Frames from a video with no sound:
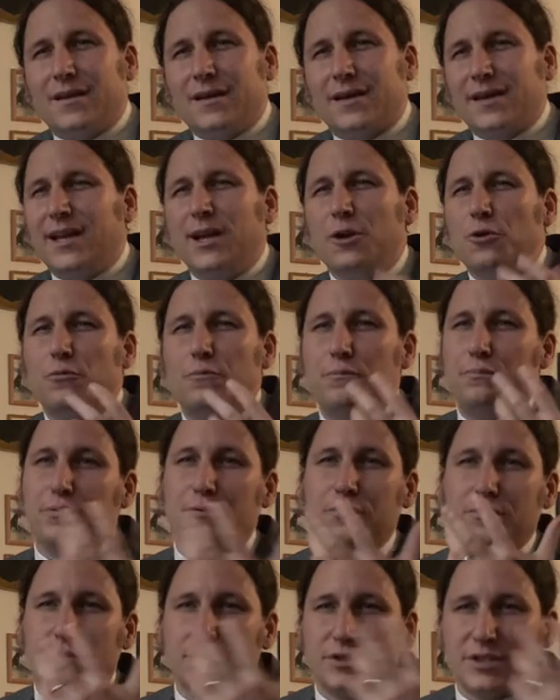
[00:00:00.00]
quel est le
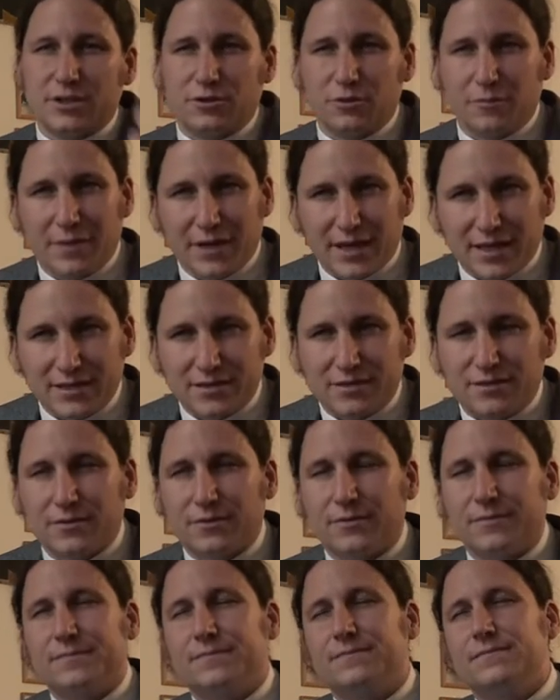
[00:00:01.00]
but de cette opération
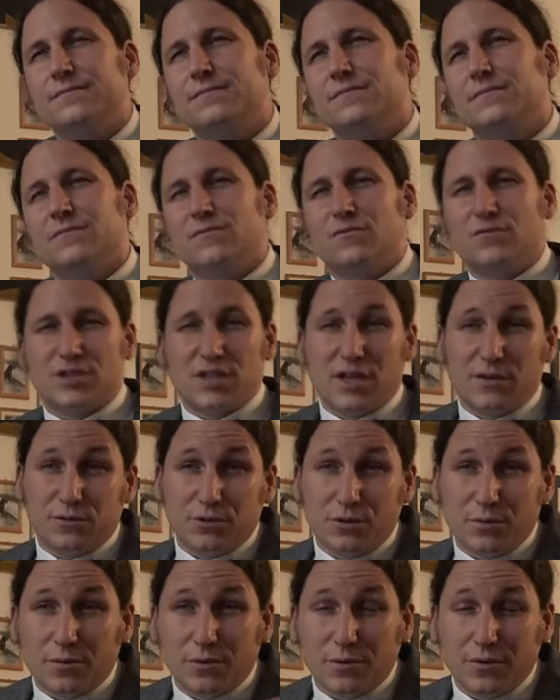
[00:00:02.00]
Vous allez vous
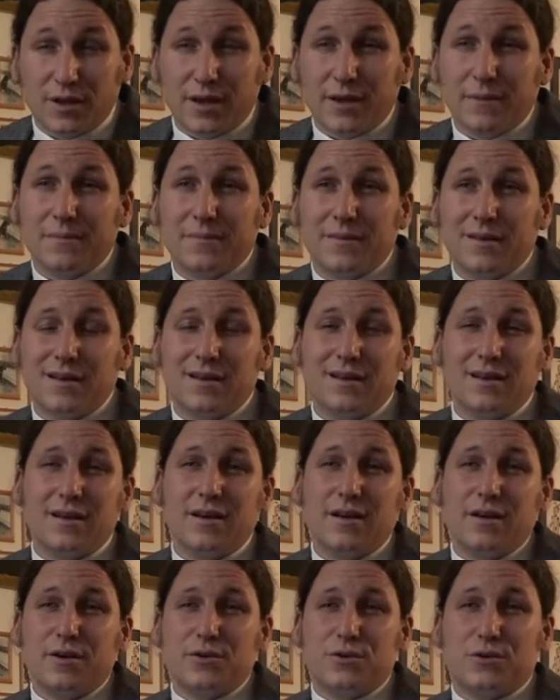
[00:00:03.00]
demander.
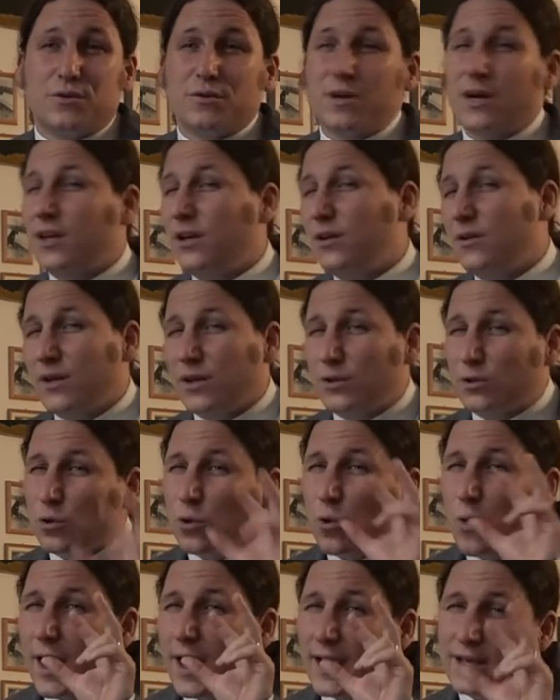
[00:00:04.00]
Je crois qu'il y en a
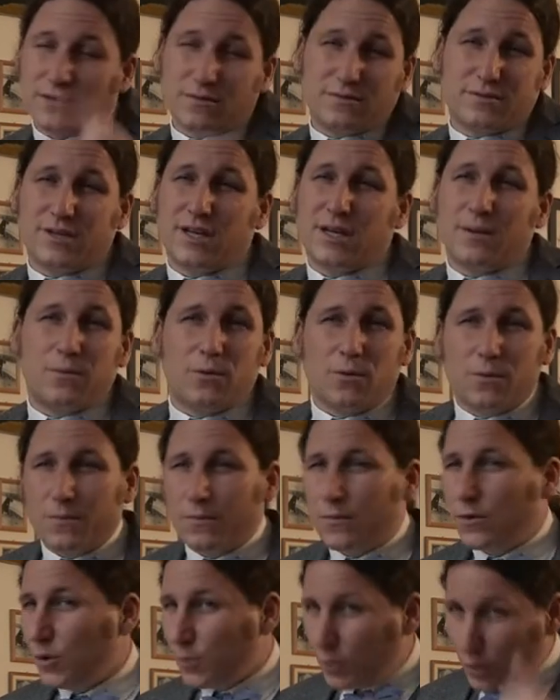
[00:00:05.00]
trois essentiellement.
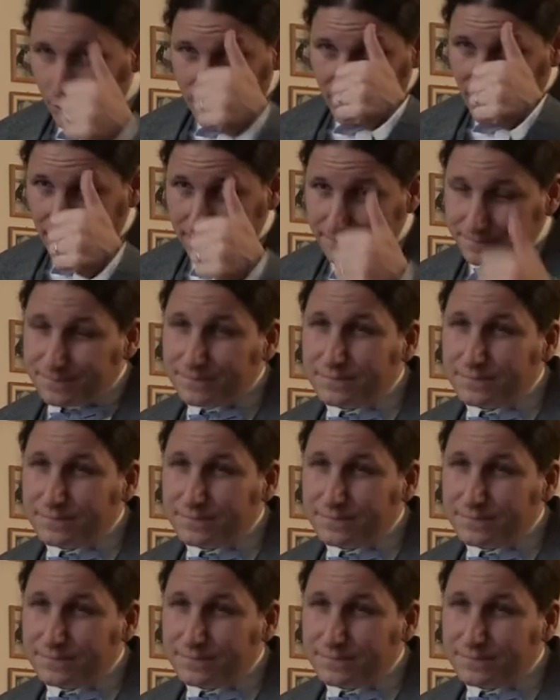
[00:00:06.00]
Le premier,